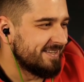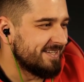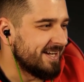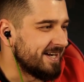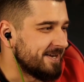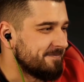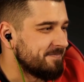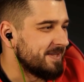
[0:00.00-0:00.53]

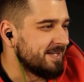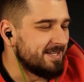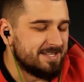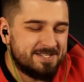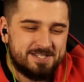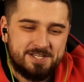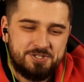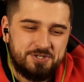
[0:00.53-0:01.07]
Так, э,
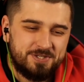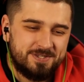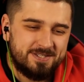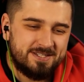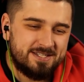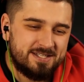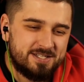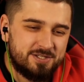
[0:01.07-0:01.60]
значит,
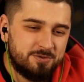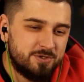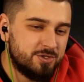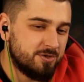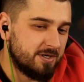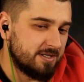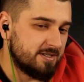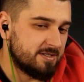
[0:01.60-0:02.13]
э, что
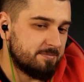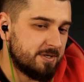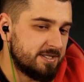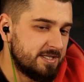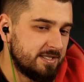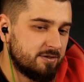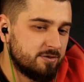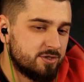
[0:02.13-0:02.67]
еще хотел
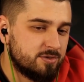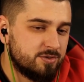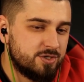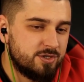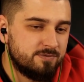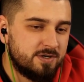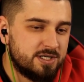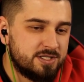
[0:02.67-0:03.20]
спросить, тоже
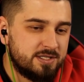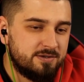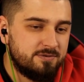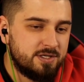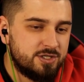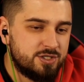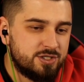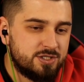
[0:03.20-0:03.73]
очень важная
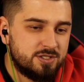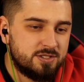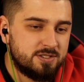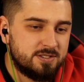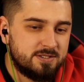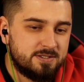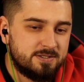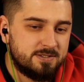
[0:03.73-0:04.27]
вещь.
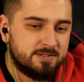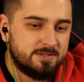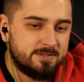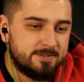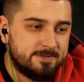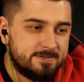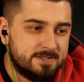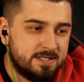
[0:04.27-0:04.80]

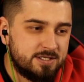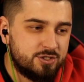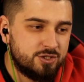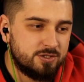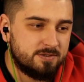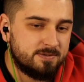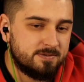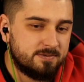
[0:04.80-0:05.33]

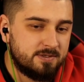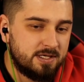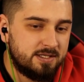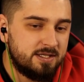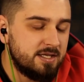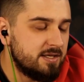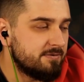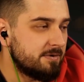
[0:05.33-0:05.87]
Значит,
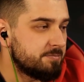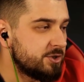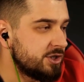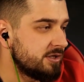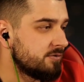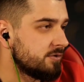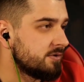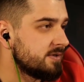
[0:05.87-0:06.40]
какие
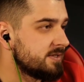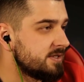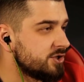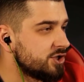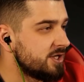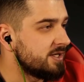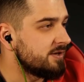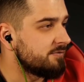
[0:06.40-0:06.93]
вообще вот
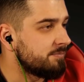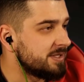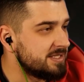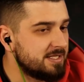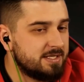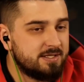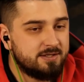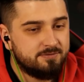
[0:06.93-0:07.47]
достижения в
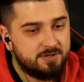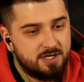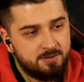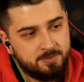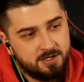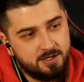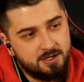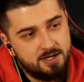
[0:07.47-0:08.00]
последнее
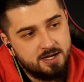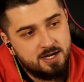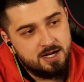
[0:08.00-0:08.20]
время